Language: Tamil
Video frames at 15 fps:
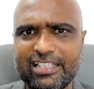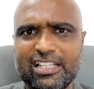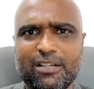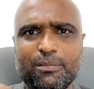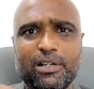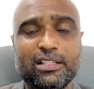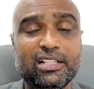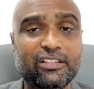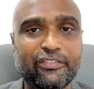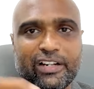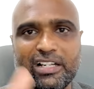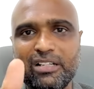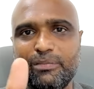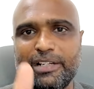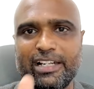ஏற்ற மாதிரி
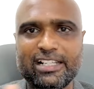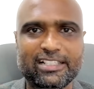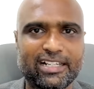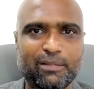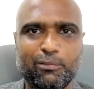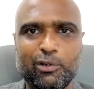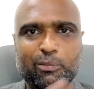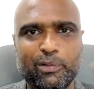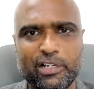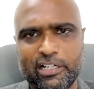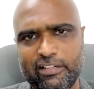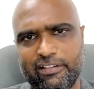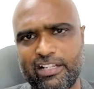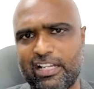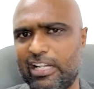ஃபண்டு மேனேஜரே புக்
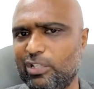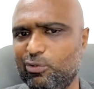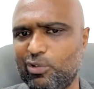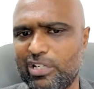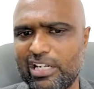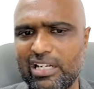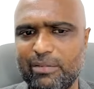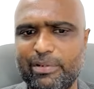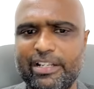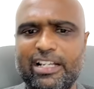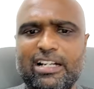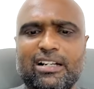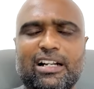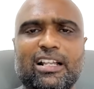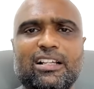பண்ணிடுவார் அதுவும்
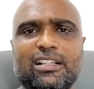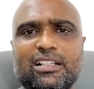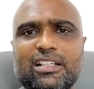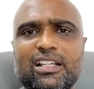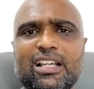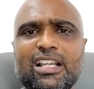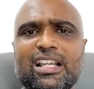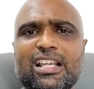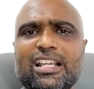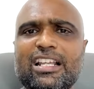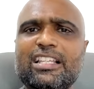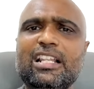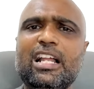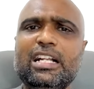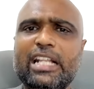நல்லபடியாக நடக்குது
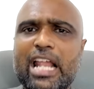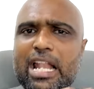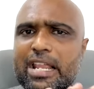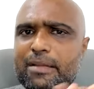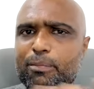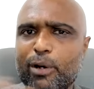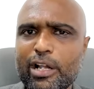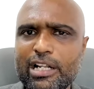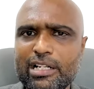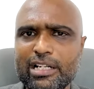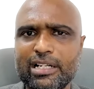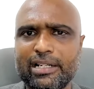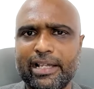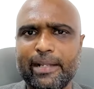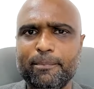இதில் அட் எனி பாயிண்ட்
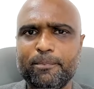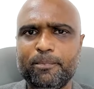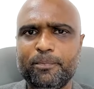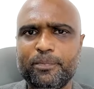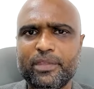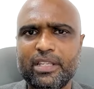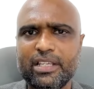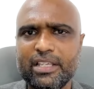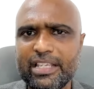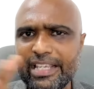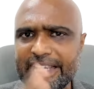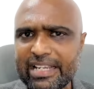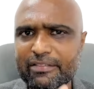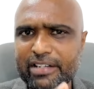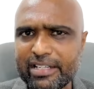இன் டைம்
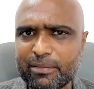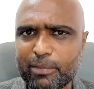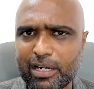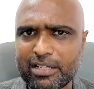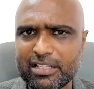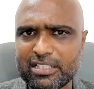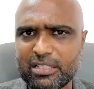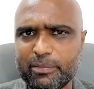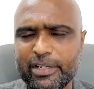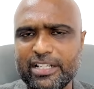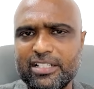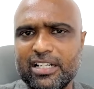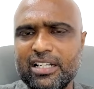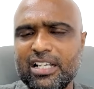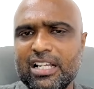ஈக்விட்டி
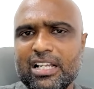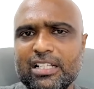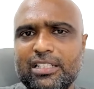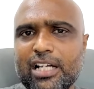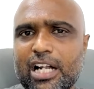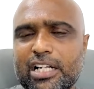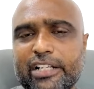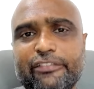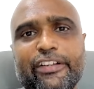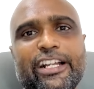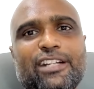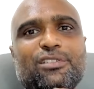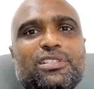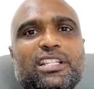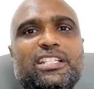பார்ட்டிசிபேஷன் தேர்ட்டி
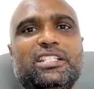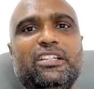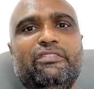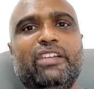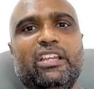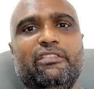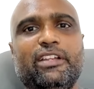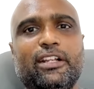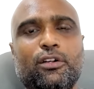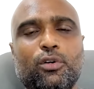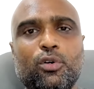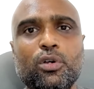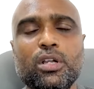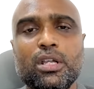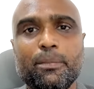ஃபைவ் டு சிக்ஸ்டி ஃபைவ்
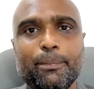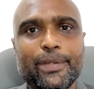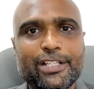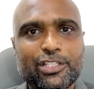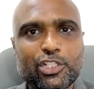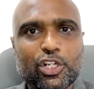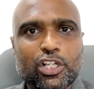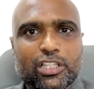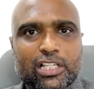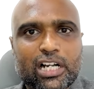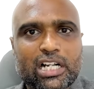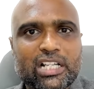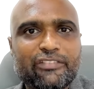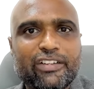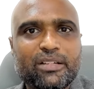இருக்கும் மிச்சம்
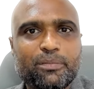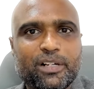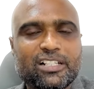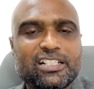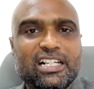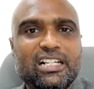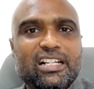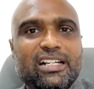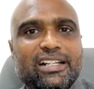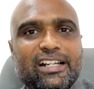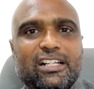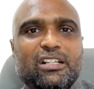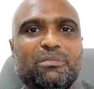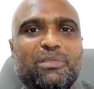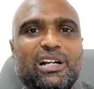தேர்ட்டி ஃபைவ் பர்சன்ட்
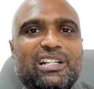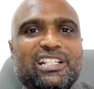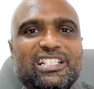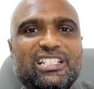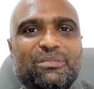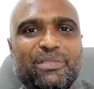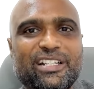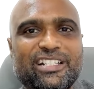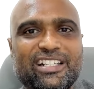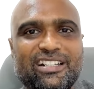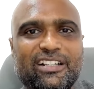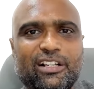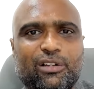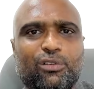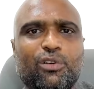டெட் பார்ட்டிசிபேஷன்
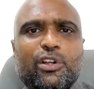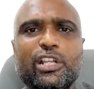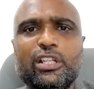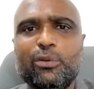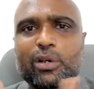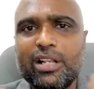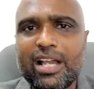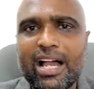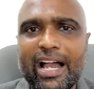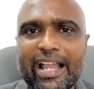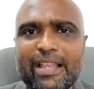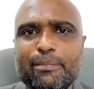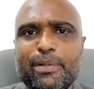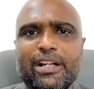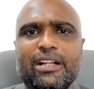இருக்கும் இது ஒரு
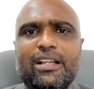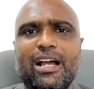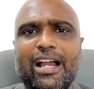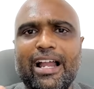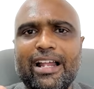ஹைபிரிட்